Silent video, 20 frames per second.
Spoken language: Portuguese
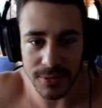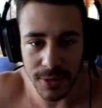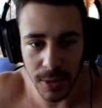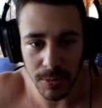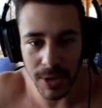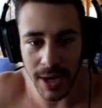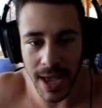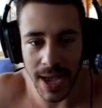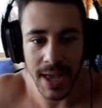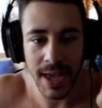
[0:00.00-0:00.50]

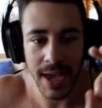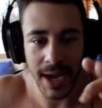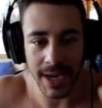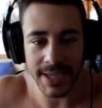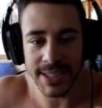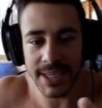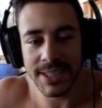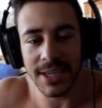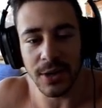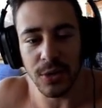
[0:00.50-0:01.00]
Vamos lá. A
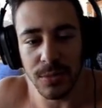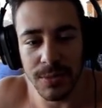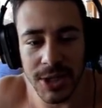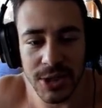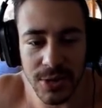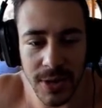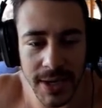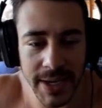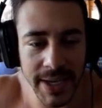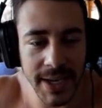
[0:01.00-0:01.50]
gente já
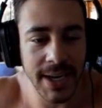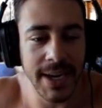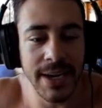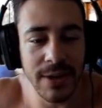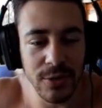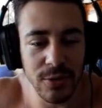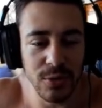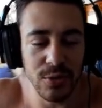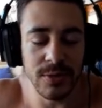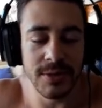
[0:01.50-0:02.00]
começou aqui
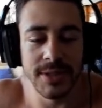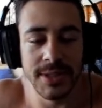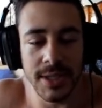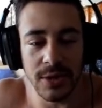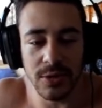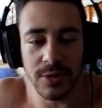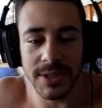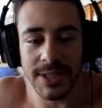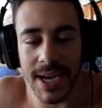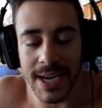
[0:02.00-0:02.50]
ganhando
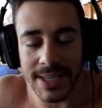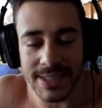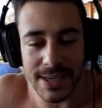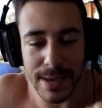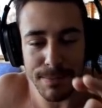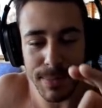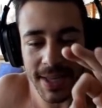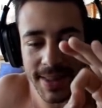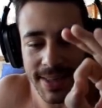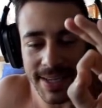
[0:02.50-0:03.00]
200 reais. A
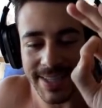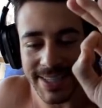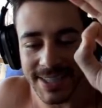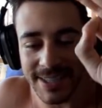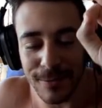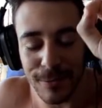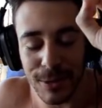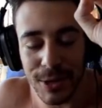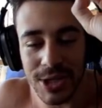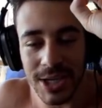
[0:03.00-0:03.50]
meta desse
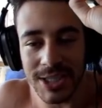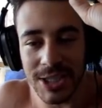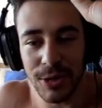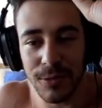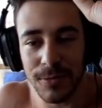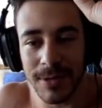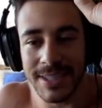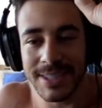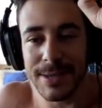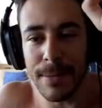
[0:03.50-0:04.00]
vídeo é a gente
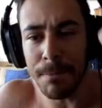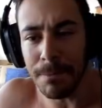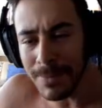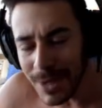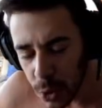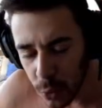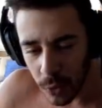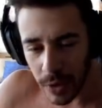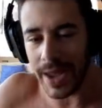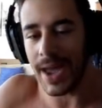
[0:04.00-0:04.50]
fazer
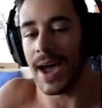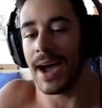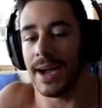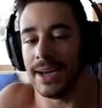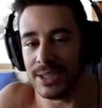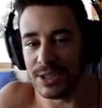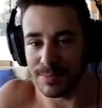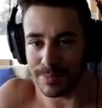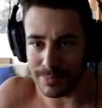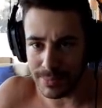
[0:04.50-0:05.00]
mil
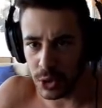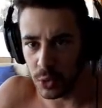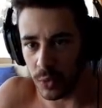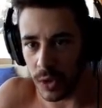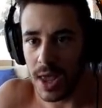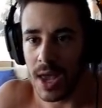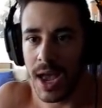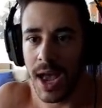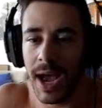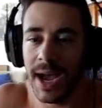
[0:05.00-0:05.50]
reais. Mil.
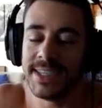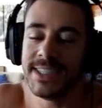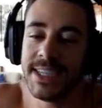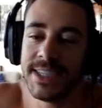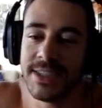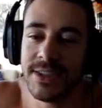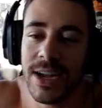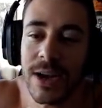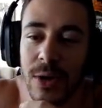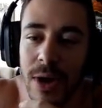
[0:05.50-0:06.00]
A gente
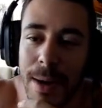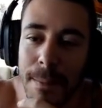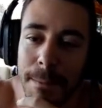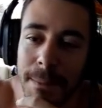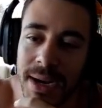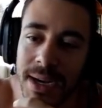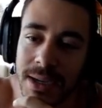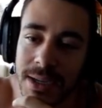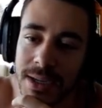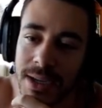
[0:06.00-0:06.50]
está com a
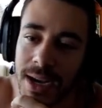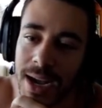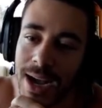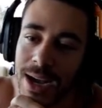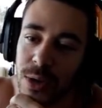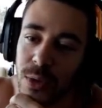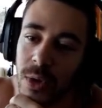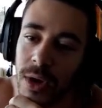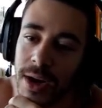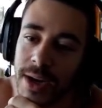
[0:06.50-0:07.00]
banca
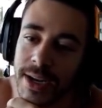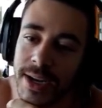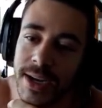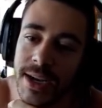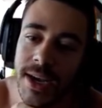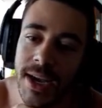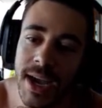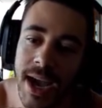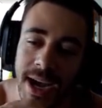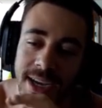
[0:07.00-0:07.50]
agora.
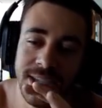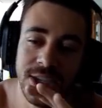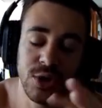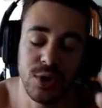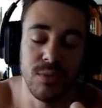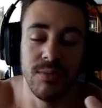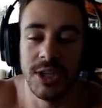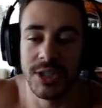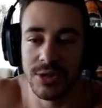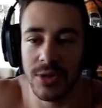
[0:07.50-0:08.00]
A gente
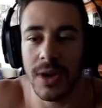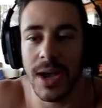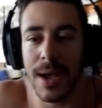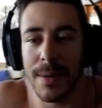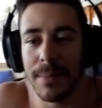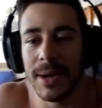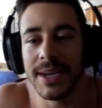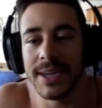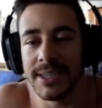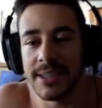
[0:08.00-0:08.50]
começou com a
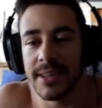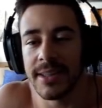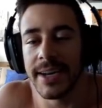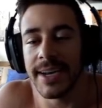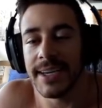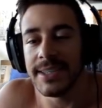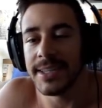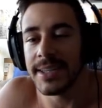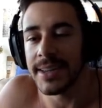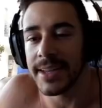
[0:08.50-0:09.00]
banca de
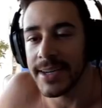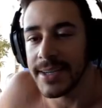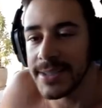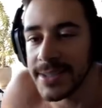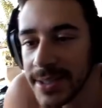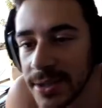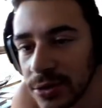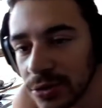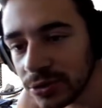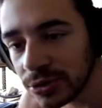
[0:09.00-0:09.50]

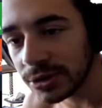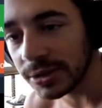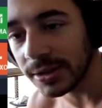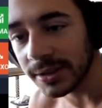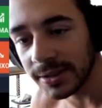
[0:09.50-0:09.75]
3,300.